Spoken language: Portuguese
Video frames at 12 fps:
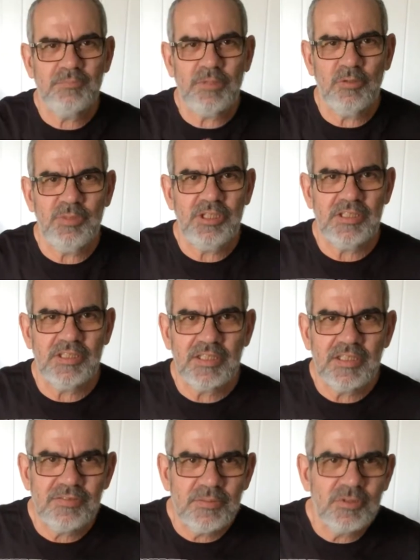palminha, né?
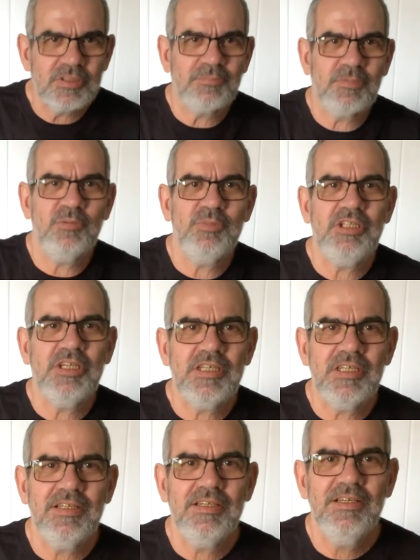Aquela famosa palminha
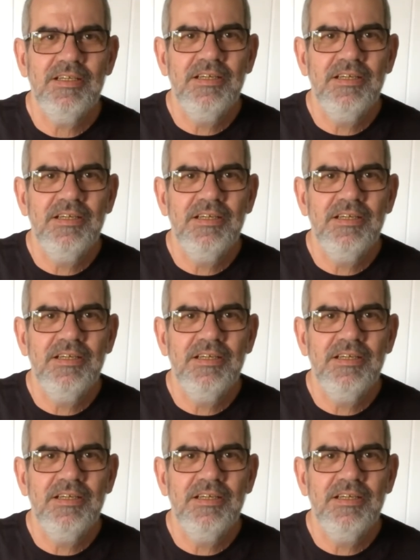que